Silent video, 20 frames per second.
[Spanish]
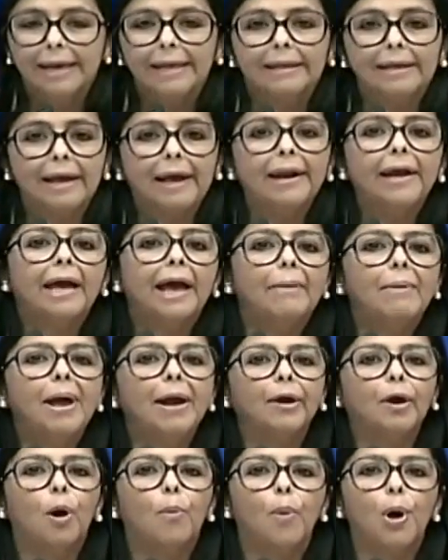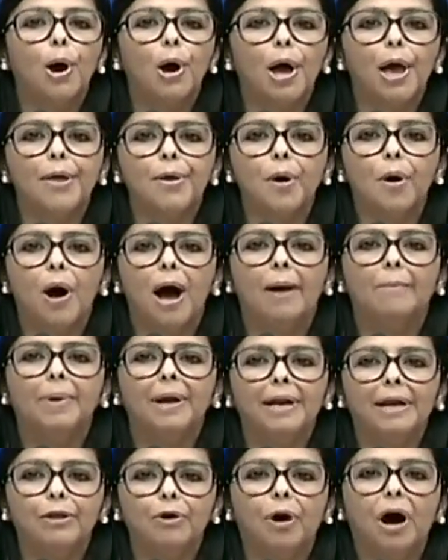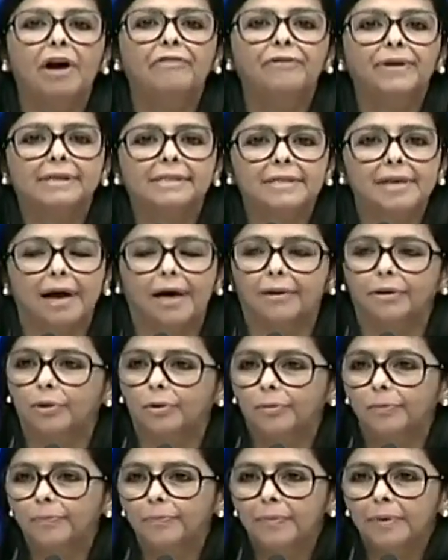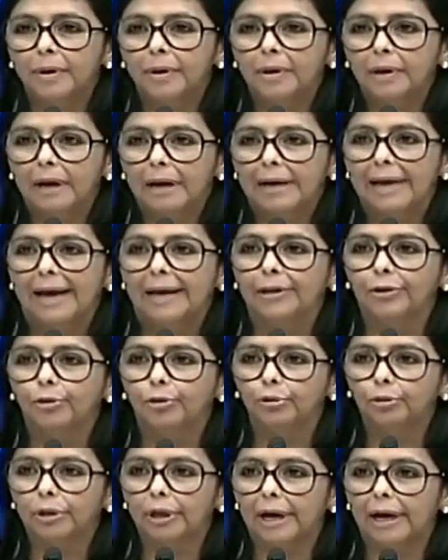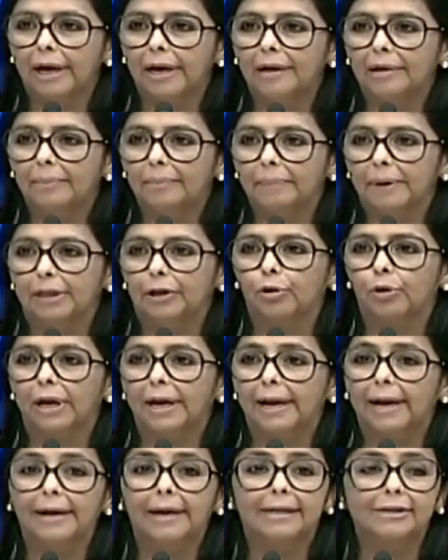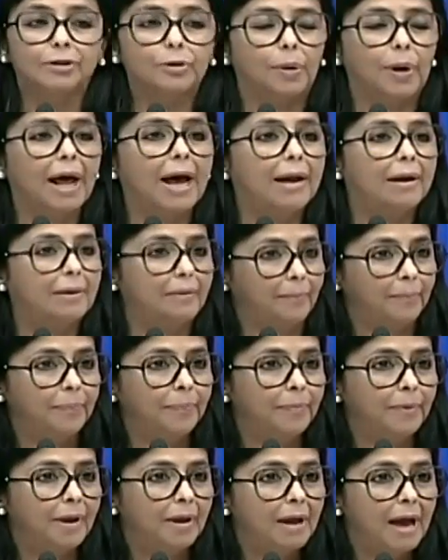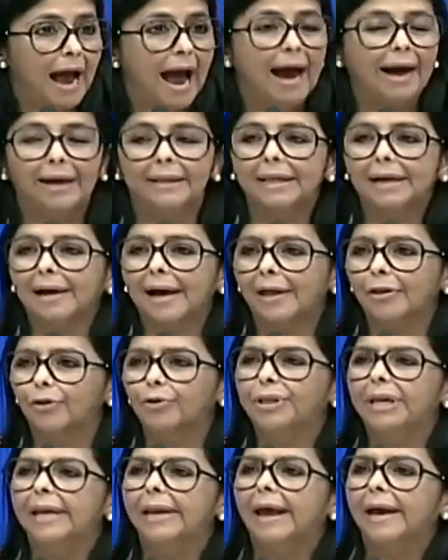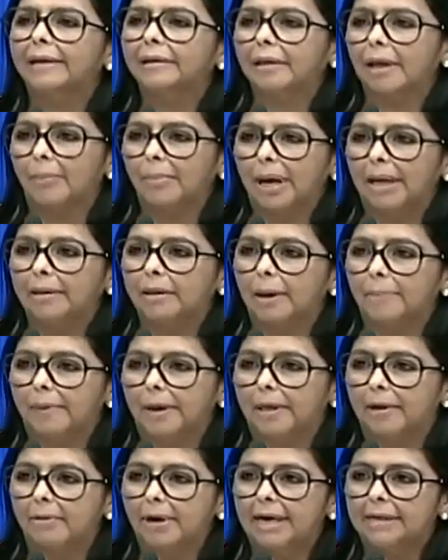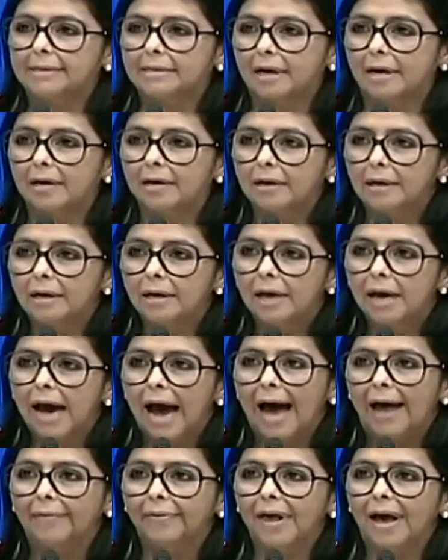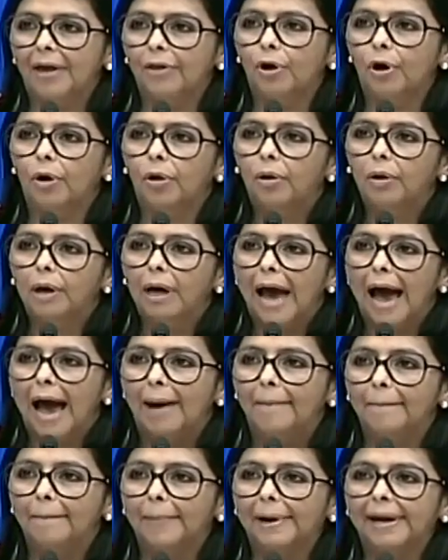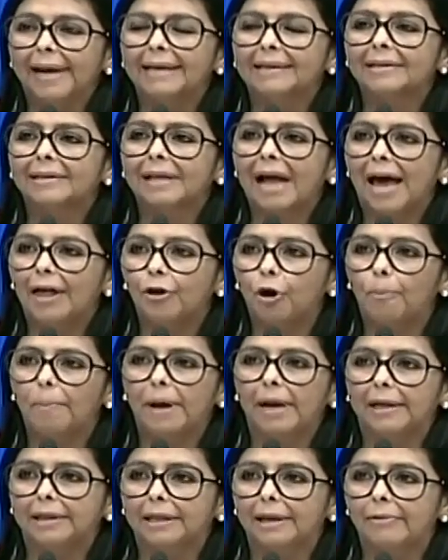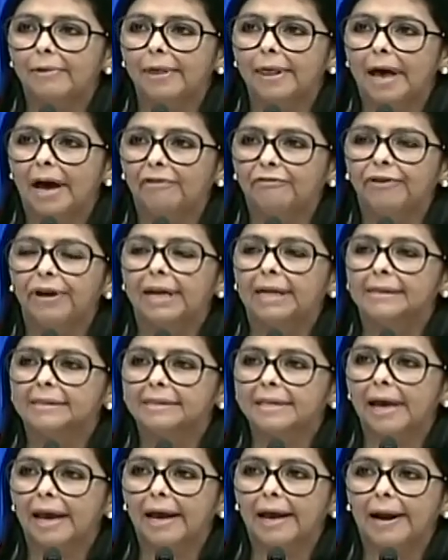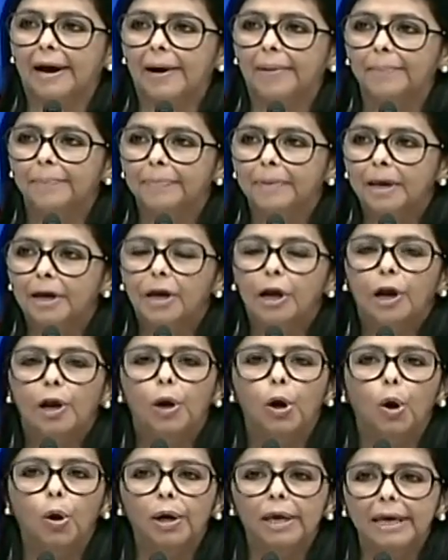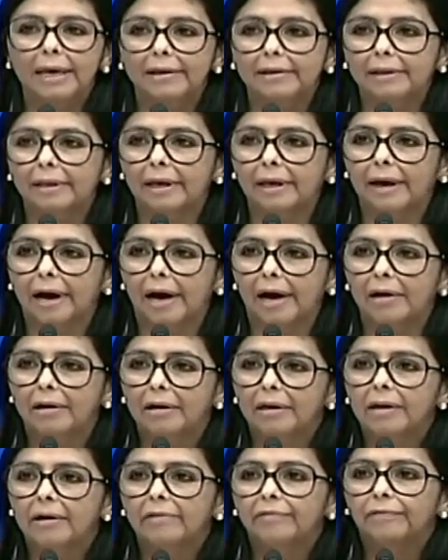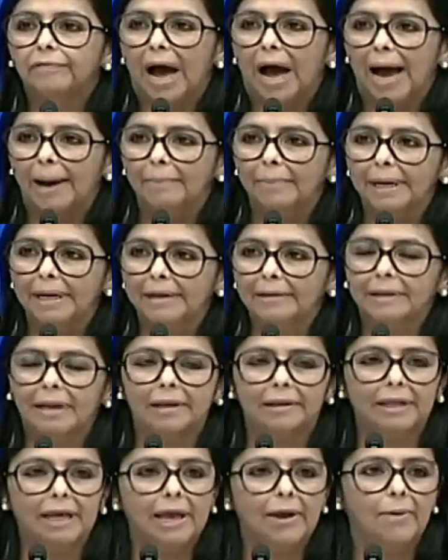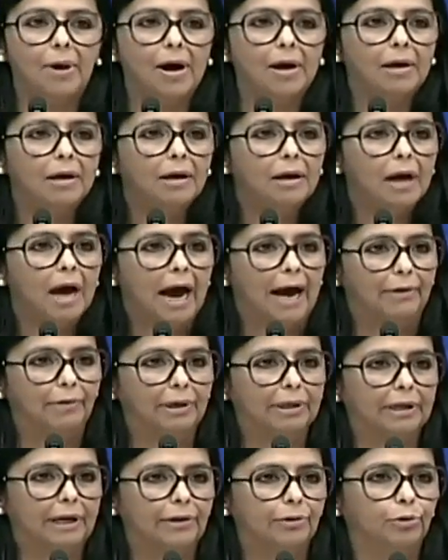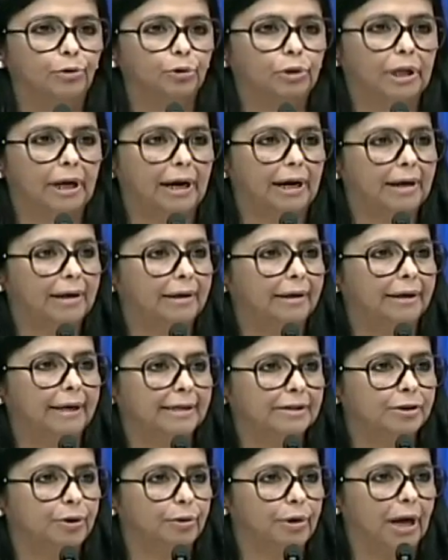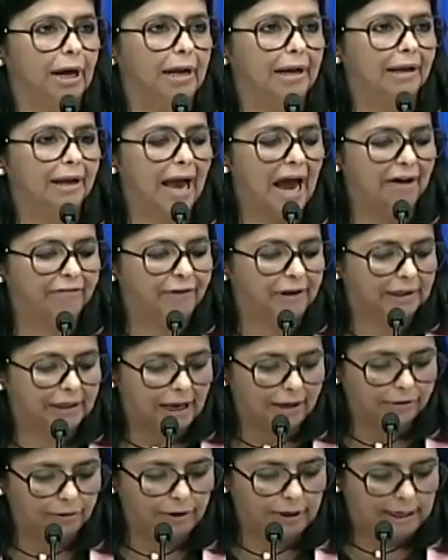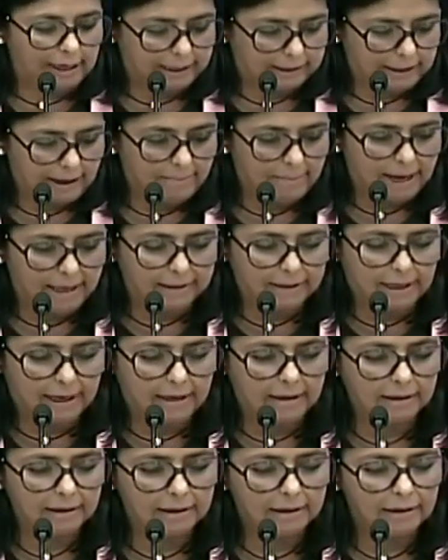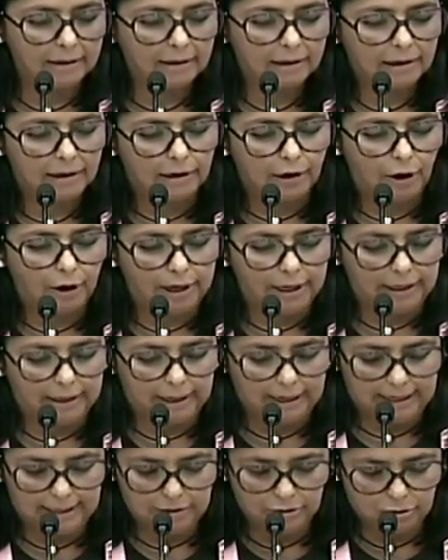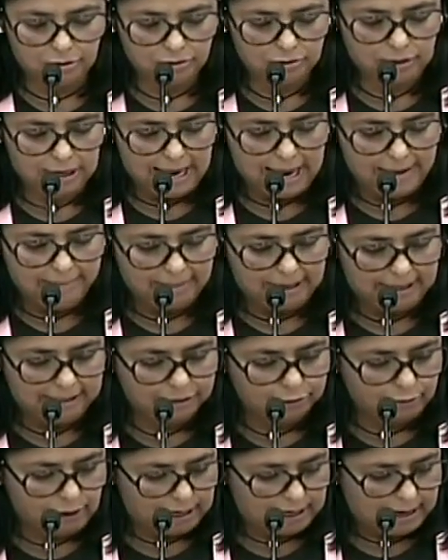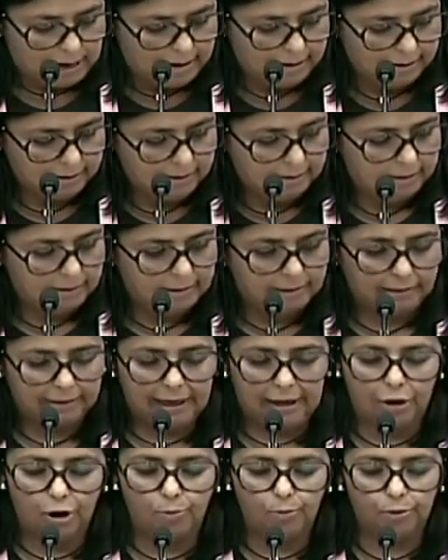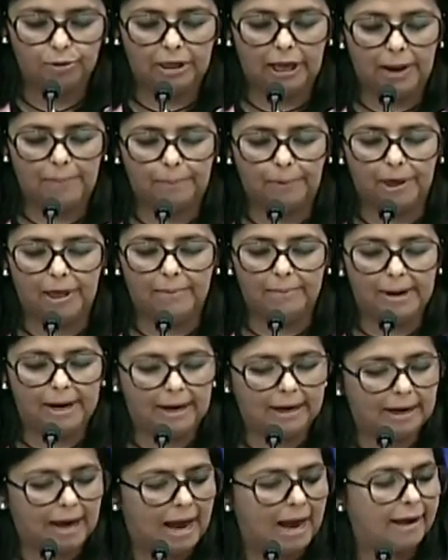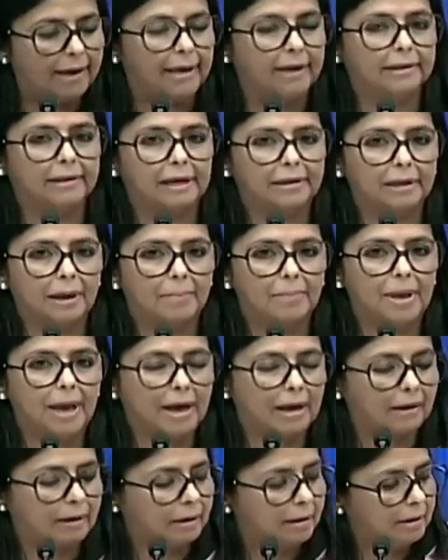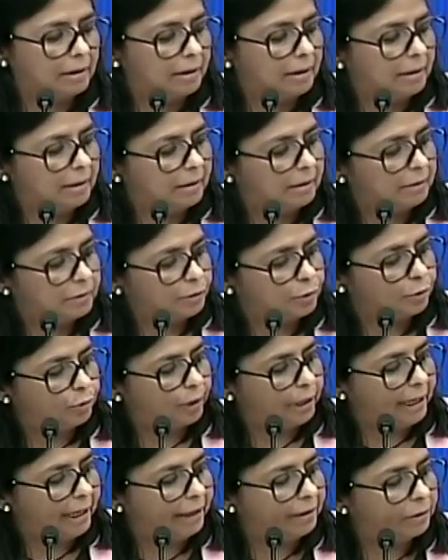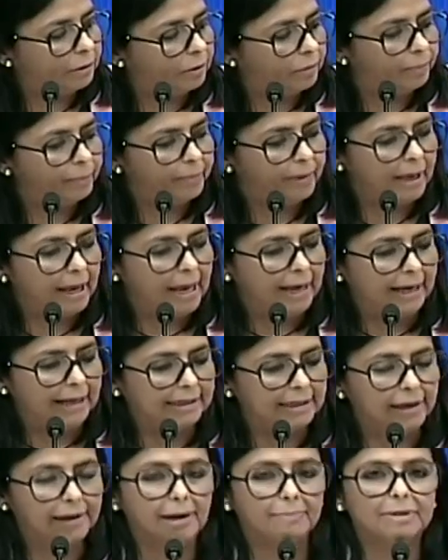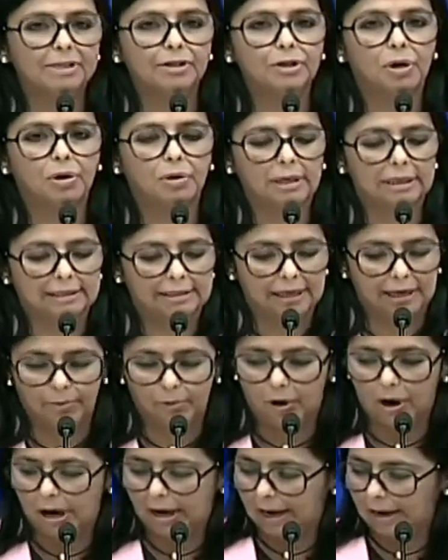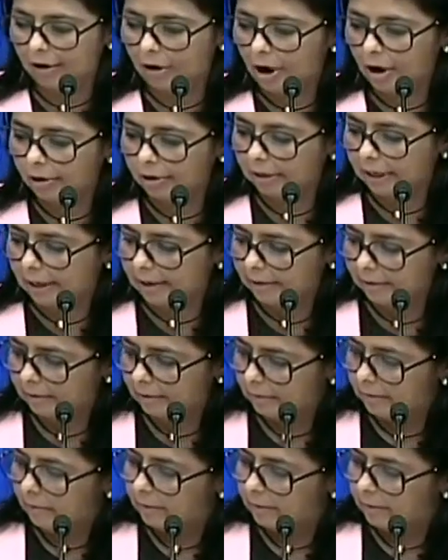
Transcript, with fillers: Y tiene que ver cómo ellos han venido asfixiando la industria petrolera nacional, han atacado directamente a PDVSA, han dado, han restado operatividad financiera, logística, administrativa a nuestra industria nacional, afectando directamente los ingresos en Venezuela, que como ustedes pueden ver acá y está también suscrito en esta remisión que hicimos a la Corte,